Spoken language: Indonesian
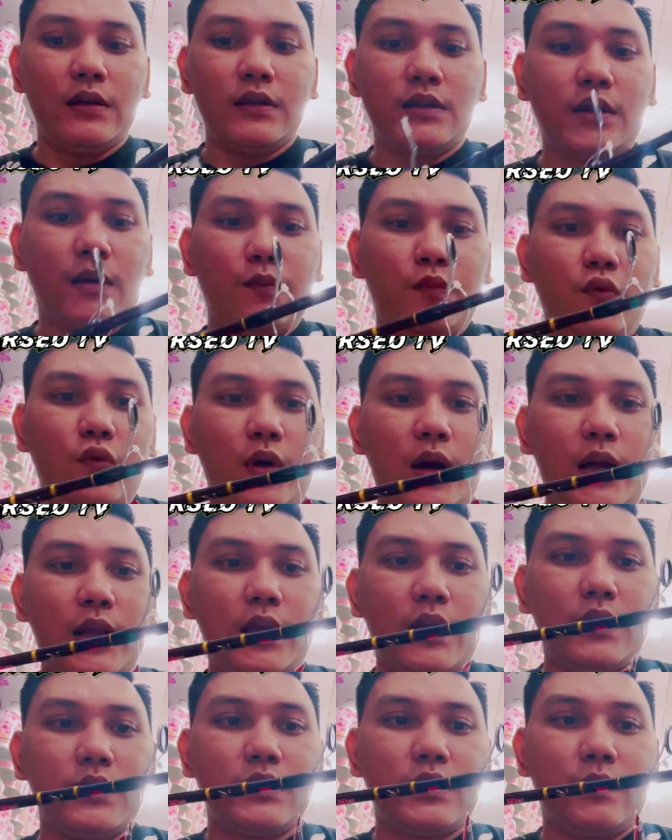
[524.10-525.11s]
semua
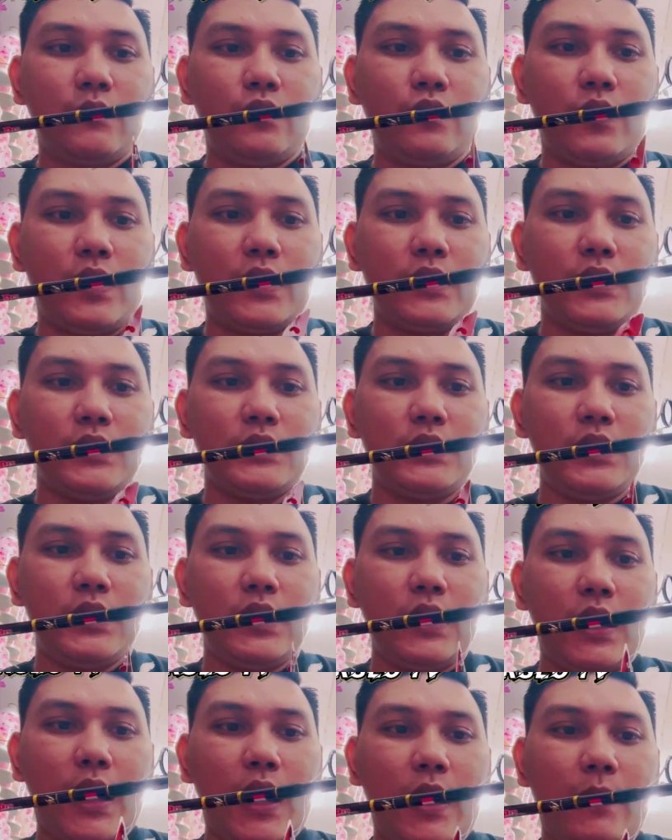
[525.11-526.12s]
semuanya
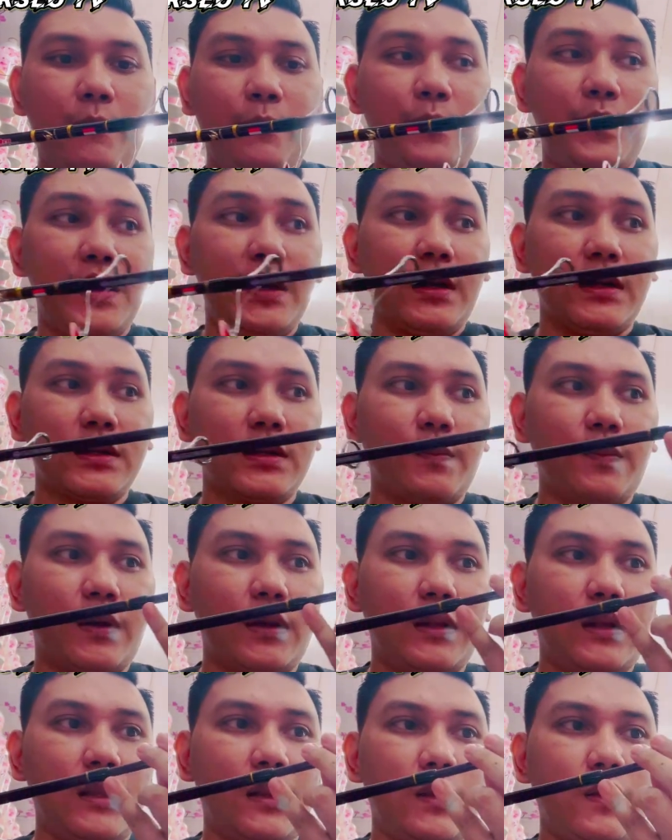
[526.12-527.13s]
sih hampir
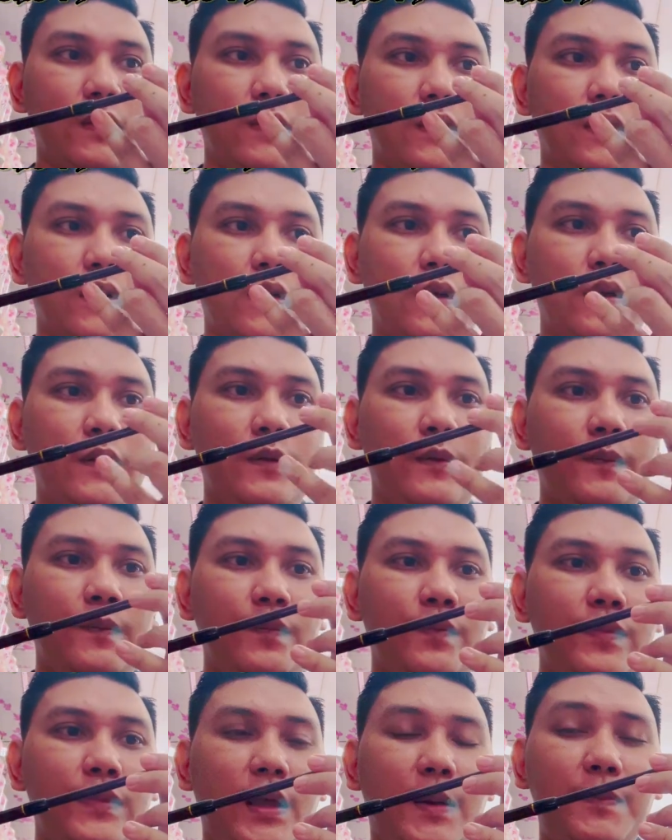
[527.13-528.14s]
seperti itu
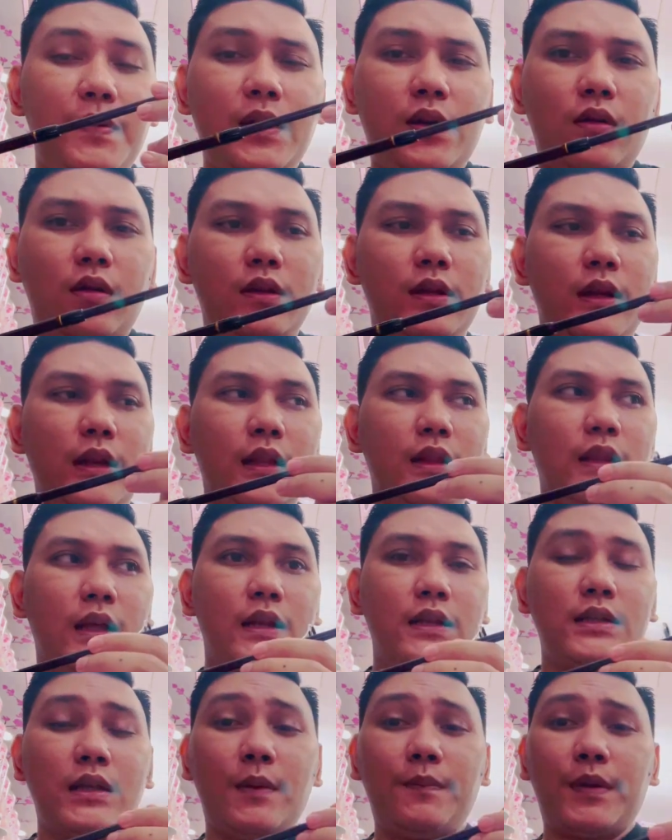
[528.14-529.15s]
tapi kalau dilihat
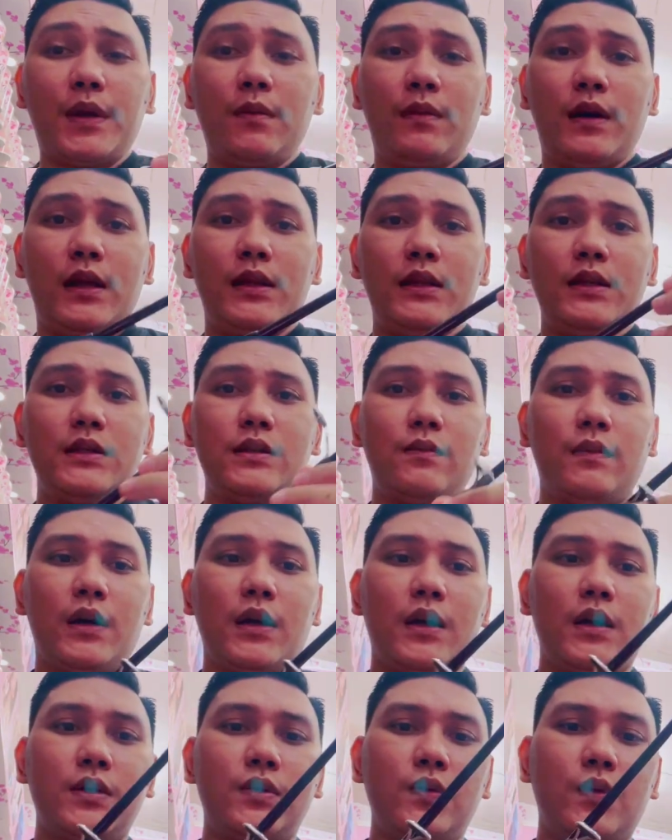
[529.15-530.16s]
dari saya pribadi
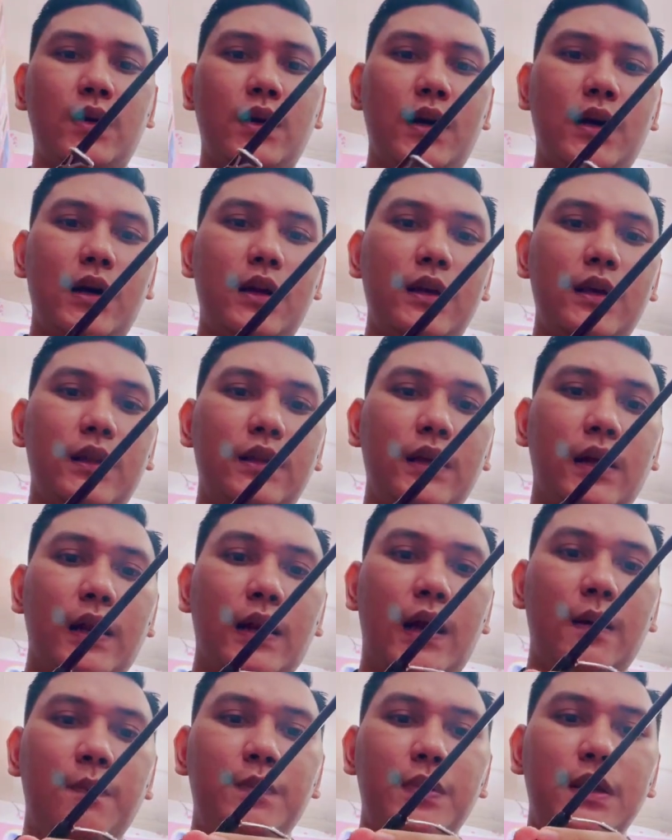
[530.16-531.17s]
sebagai suka lihat yang
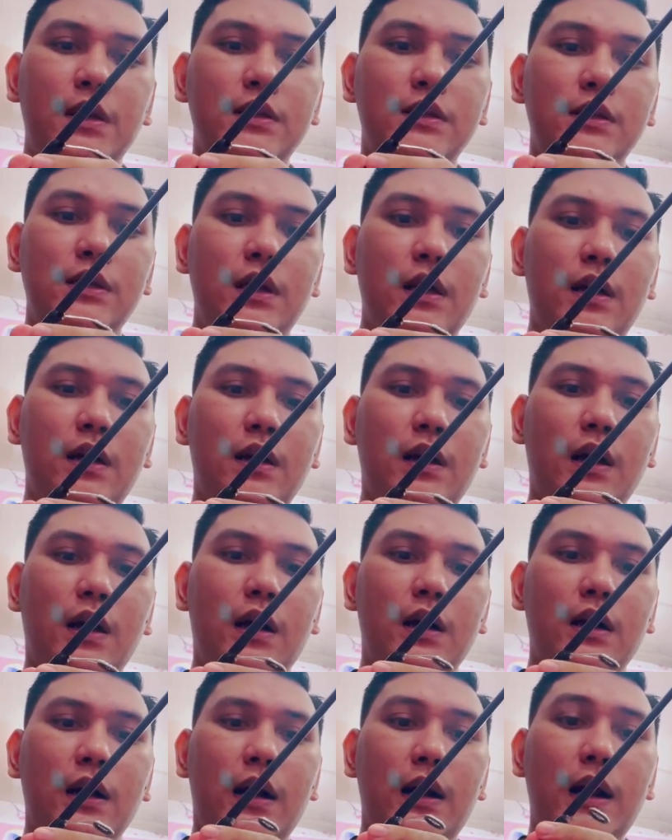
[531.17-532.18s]
rapi sih ya
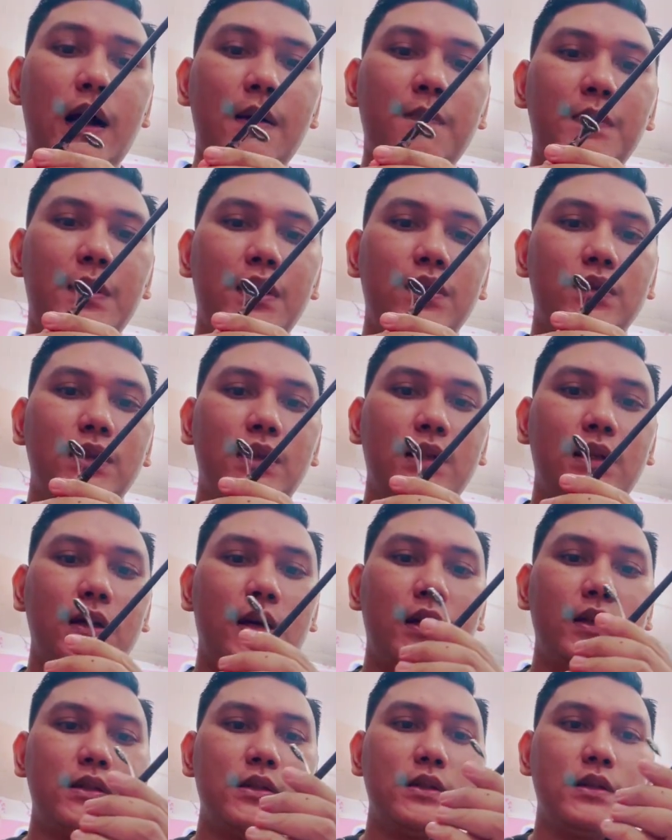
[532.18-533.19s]
nggak nggak rapi itu jadi
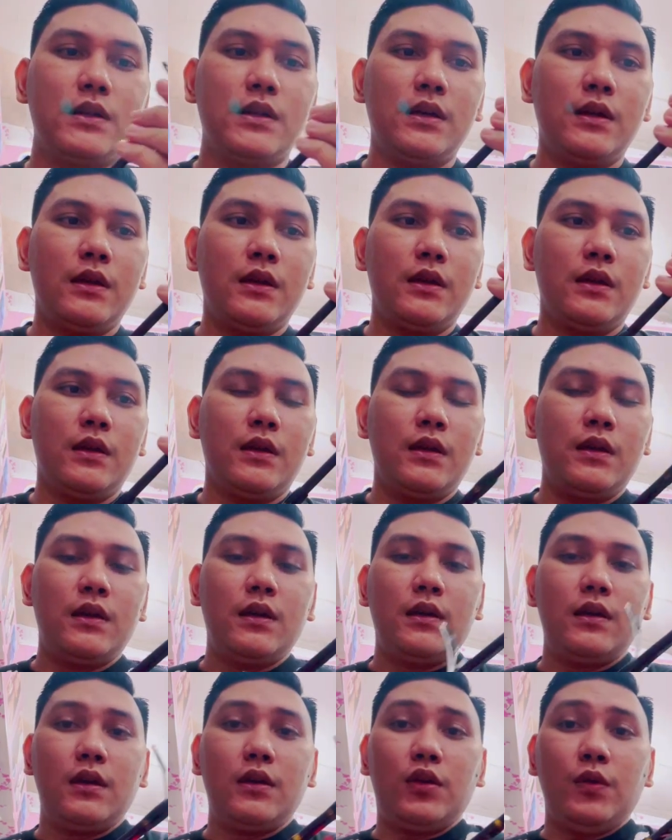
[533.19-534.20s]
guys
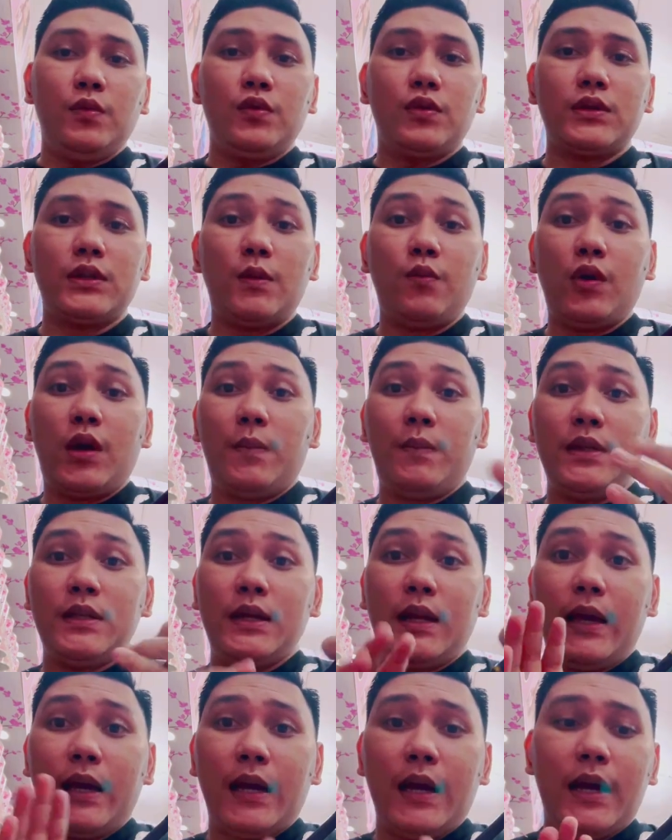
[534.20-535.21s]
itu menurut saya bukan
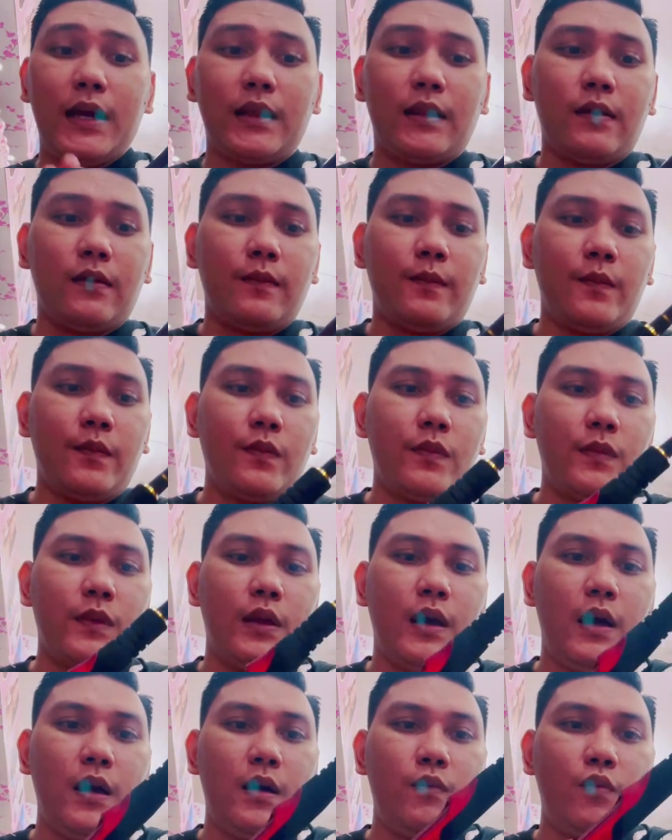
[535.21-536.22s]
menjelekan
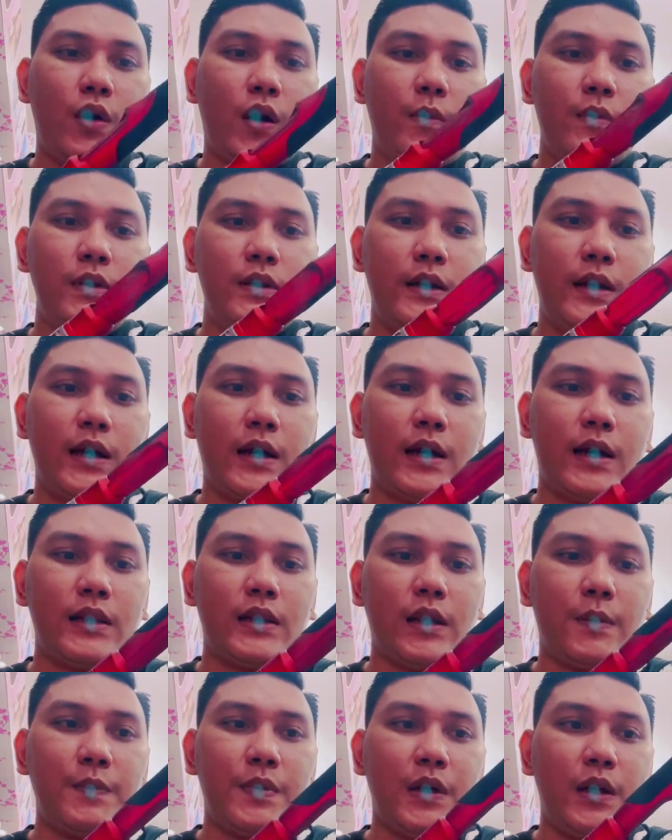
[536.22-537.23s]
ya bukan menyelekan
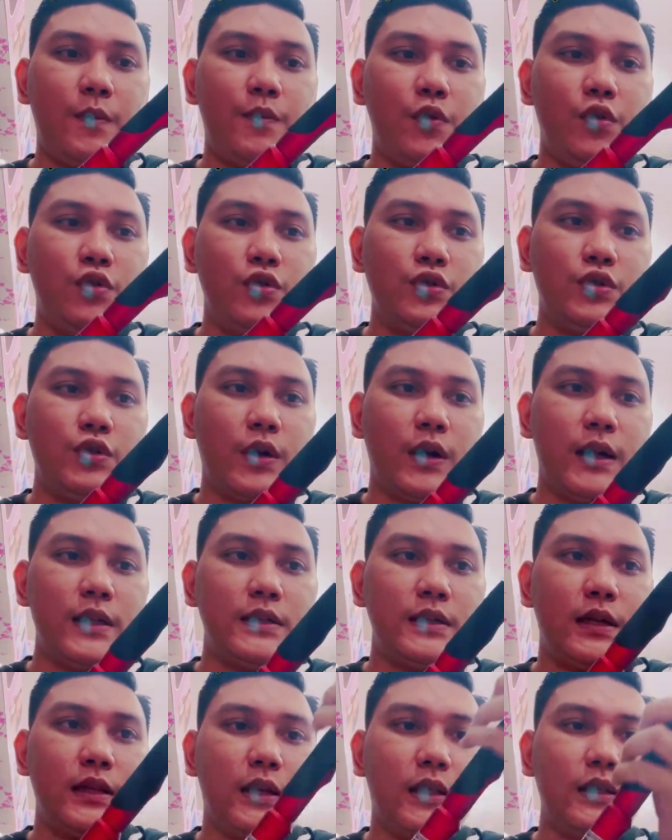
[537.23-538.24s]
tapi review jujur
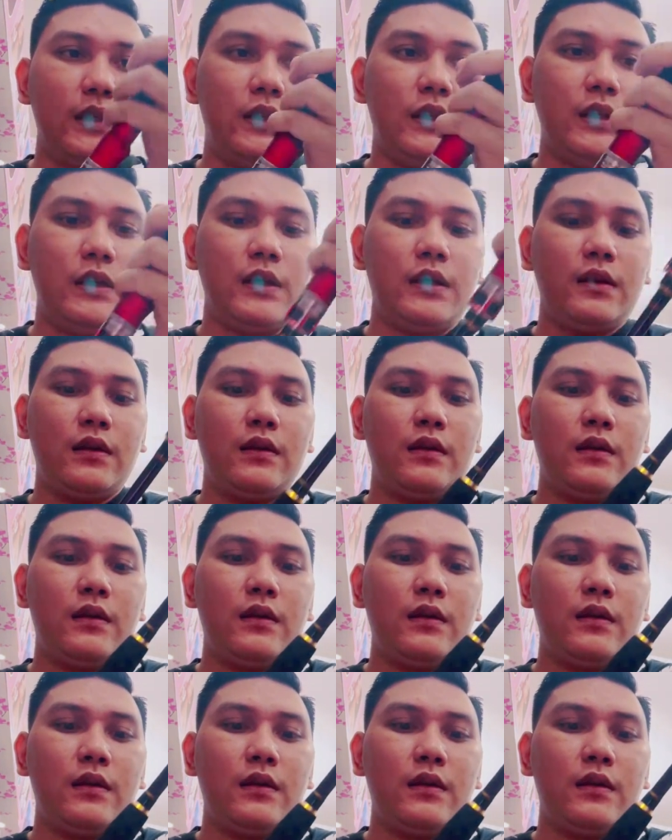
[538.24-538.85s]
aja dan ini